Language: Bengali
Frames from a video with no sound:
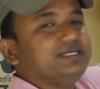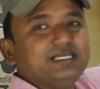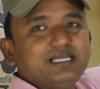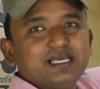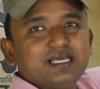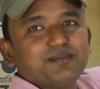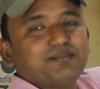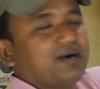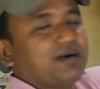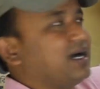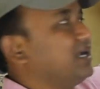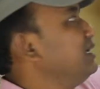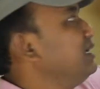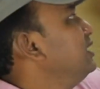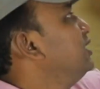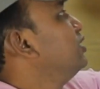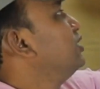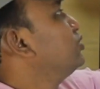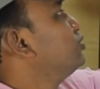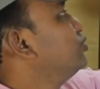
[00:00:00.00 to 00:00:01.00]
ভি এর মান
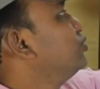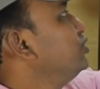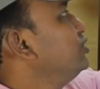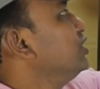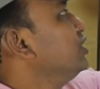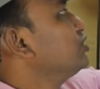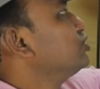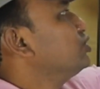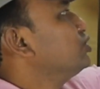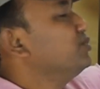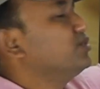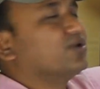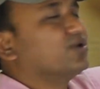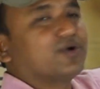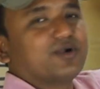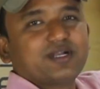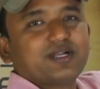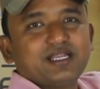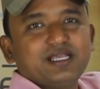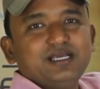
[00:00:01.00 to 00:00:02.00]
দুই নং
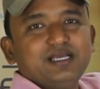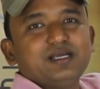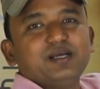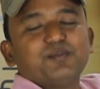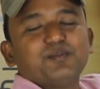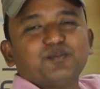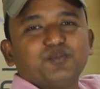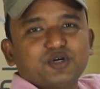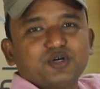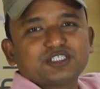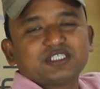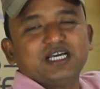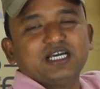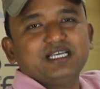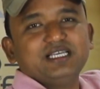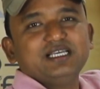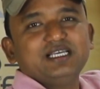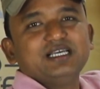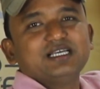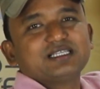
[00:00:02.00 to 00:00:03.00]
সমীকরণে
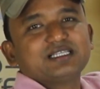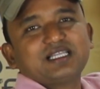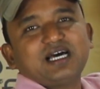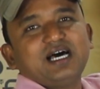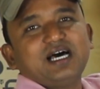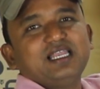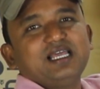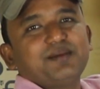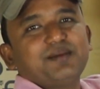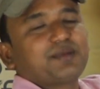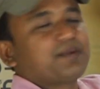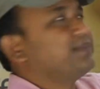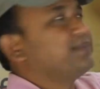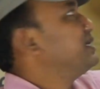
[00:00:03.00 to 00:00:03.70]
বসাই তাহলে আমরা